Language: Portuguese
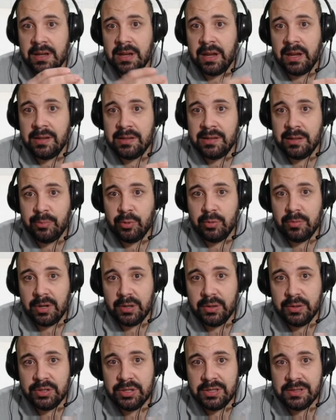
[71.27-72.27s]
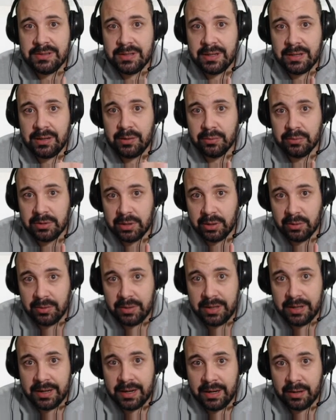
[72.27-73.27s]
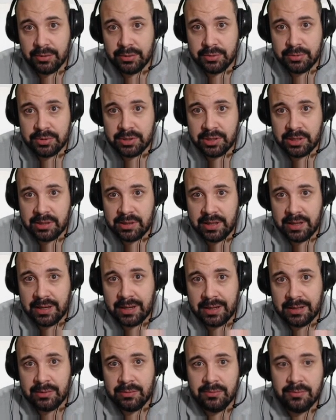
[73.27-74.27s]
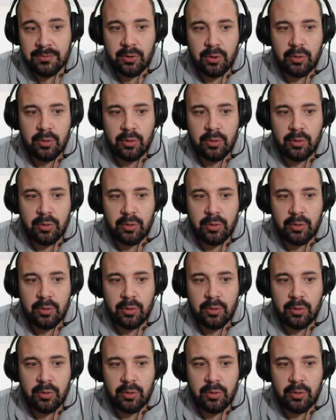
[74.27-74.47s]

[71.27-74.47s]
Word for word: recebi uma notícia não tão legal de um jeito errado.